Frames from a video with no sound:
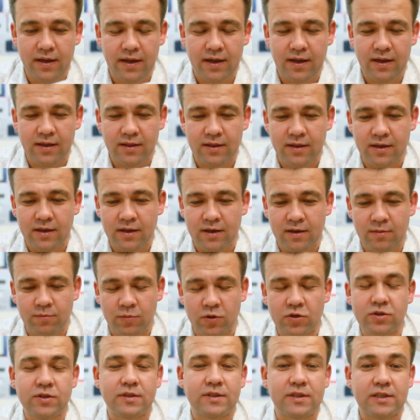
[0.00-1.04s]
это,
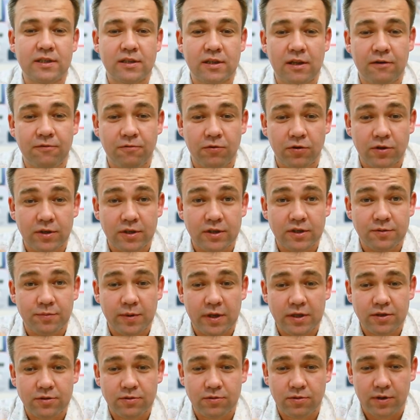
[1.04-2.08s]
можно сказать, на
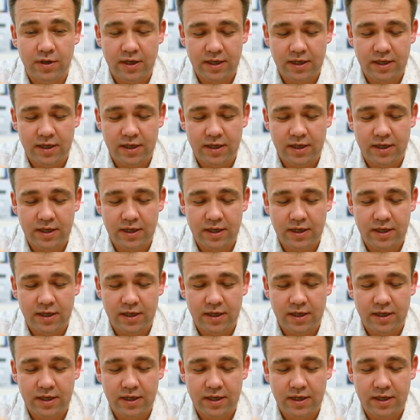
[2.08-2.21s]
фототематику.